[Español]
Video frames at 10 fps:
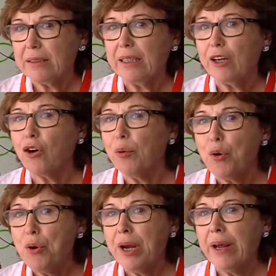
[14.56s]
en
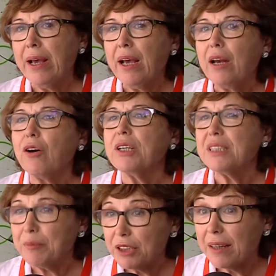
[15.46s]
común lo que
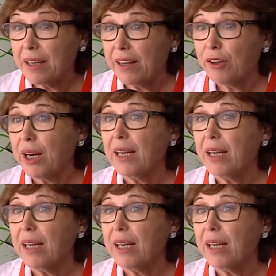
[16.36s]
estamos haciendo